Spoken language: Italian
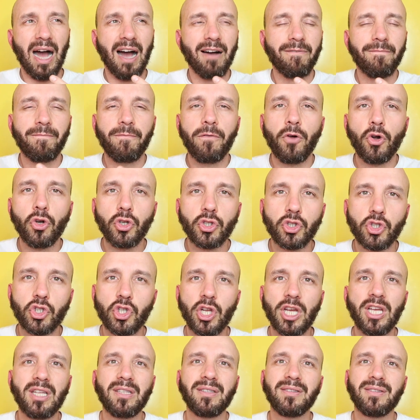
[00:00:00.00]

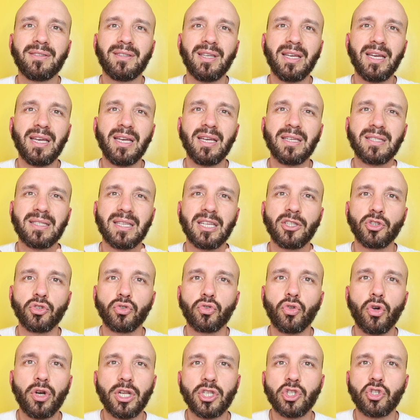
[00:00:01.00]
avvolgente
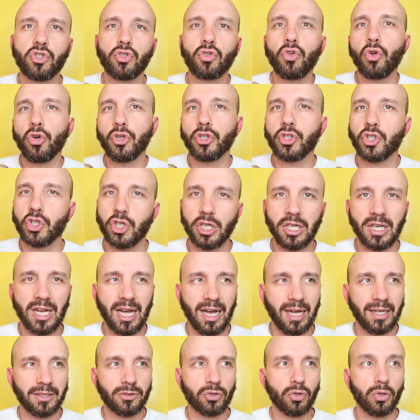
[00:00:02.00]
sentore
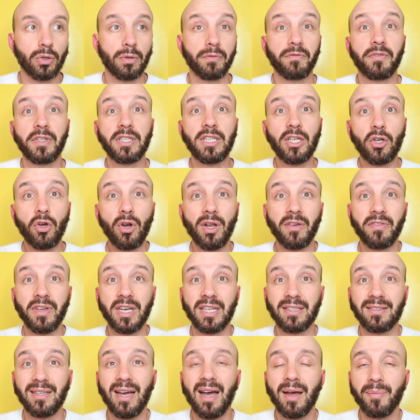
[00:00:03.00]
sdolcinato. Vi dico la
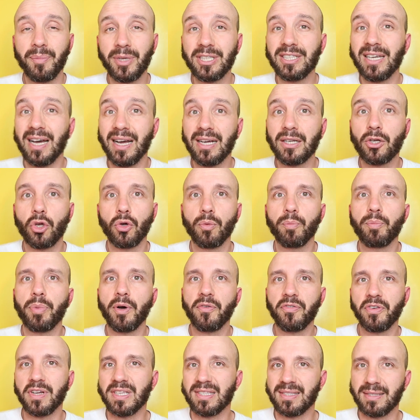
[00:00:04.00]
verità, a me dà anche un
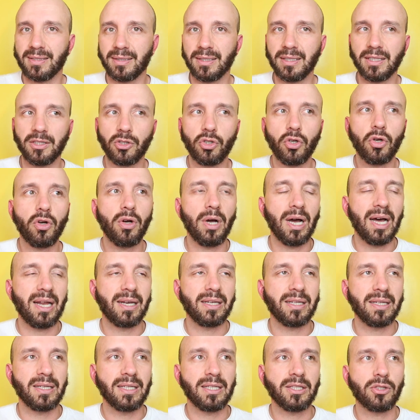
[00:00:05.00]
po' fastidio
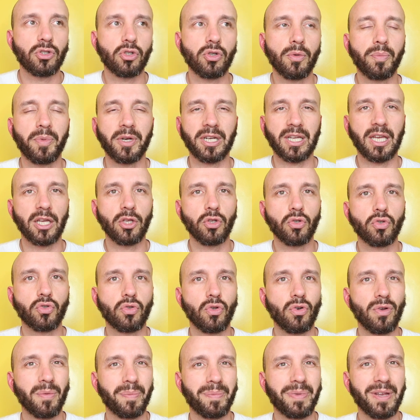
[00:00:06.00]
all'inizio perché io
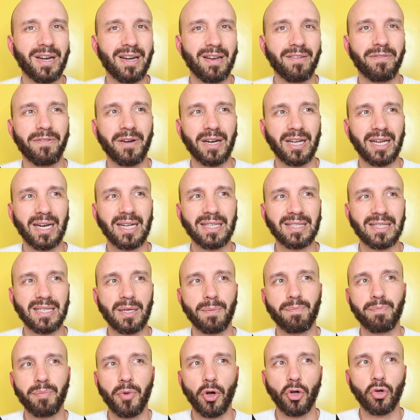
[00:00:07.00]
sono per le
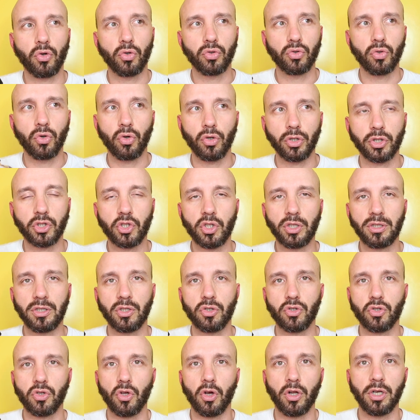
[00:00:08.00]
fragranze poco dolci
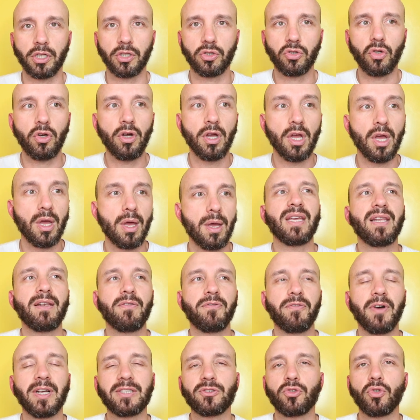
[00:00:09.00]
di solito.
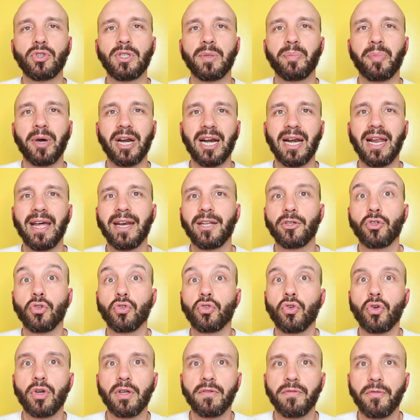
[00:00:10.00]
Il fatto di parlare di
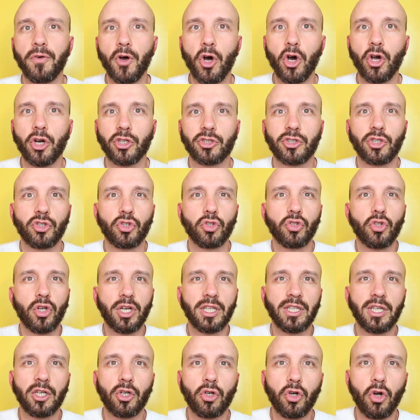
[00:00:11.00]
odori forti, di
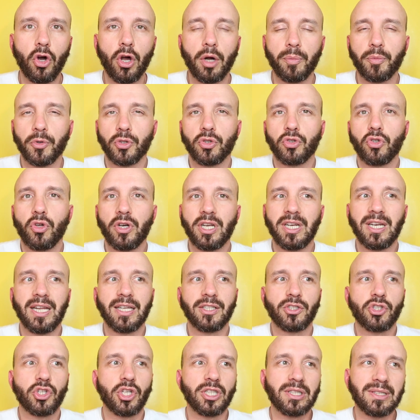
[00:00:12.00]
odori del corpo, di odori
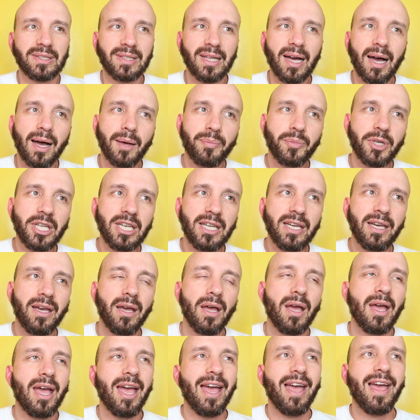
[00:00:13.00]

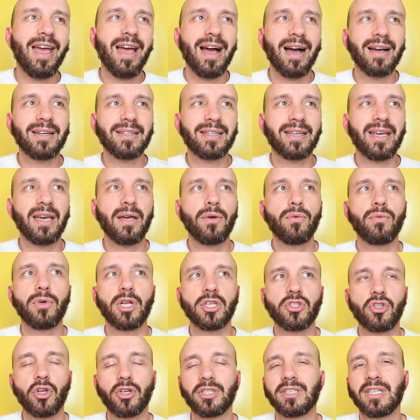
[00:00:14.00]
inaccettabili è anche
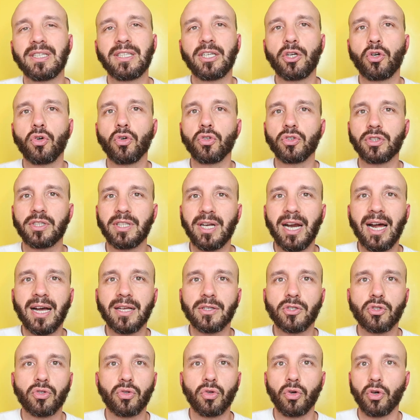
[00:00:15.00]
una sorta di
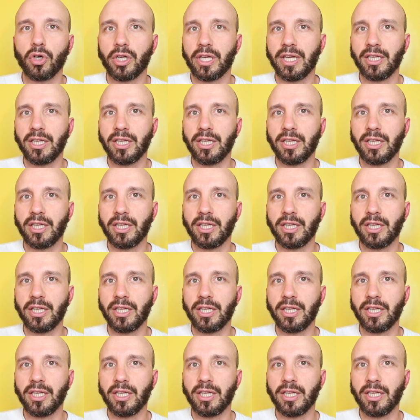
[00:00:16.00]
contrasto